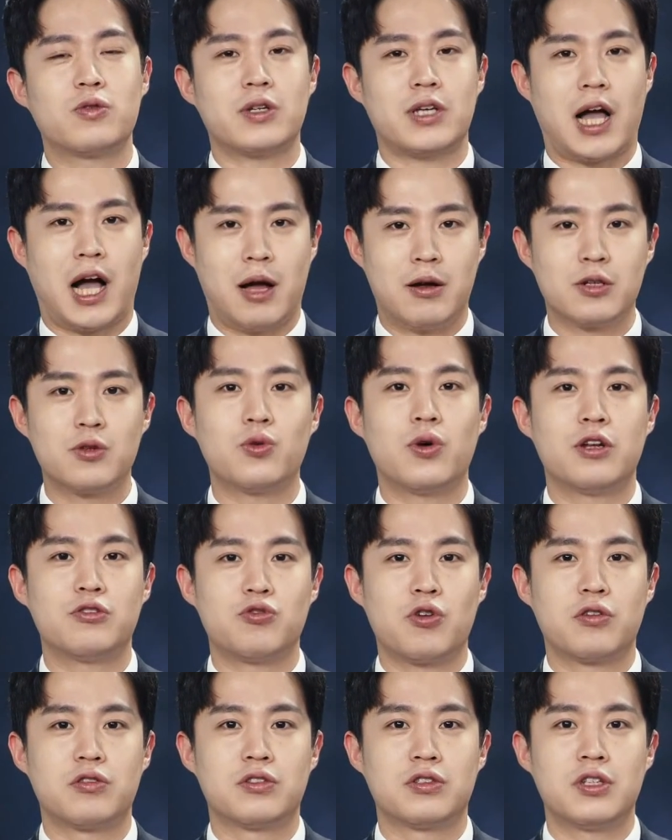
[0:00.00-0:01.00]
강조를
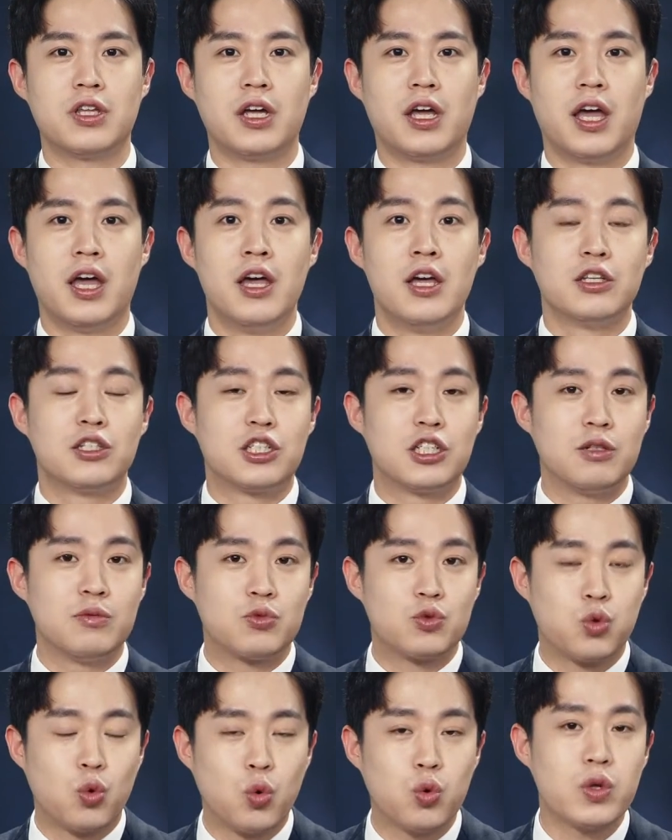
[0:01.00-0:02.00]
해주셨는데 지금
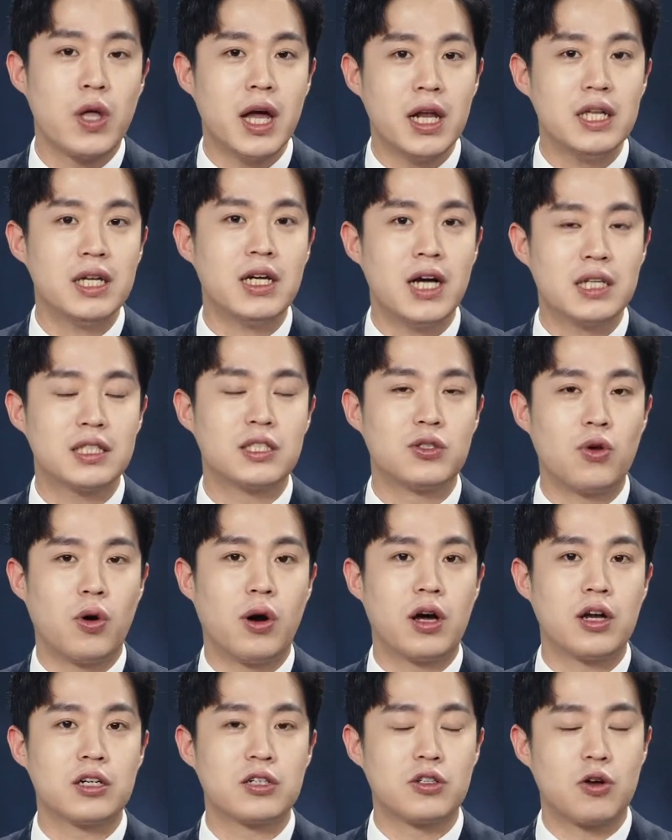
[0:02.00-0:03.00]
조단위가
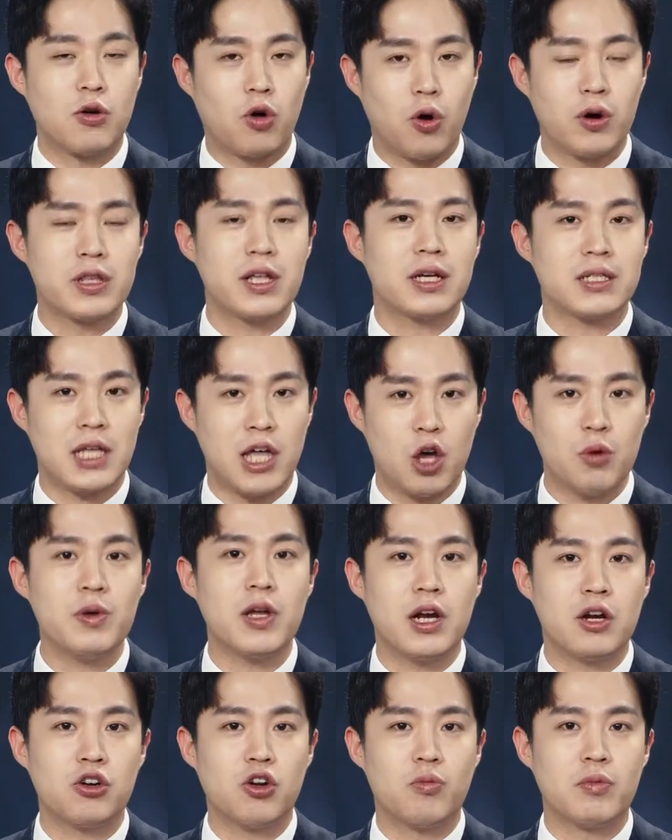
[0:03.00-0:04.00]
들어가는 그런 거대한
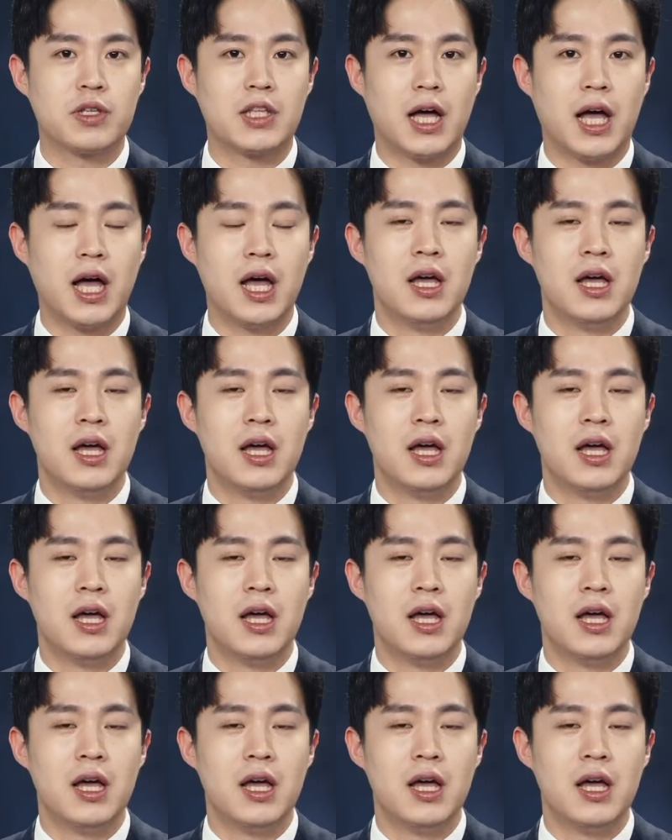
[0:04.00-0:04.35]
사업이라는 겁니다.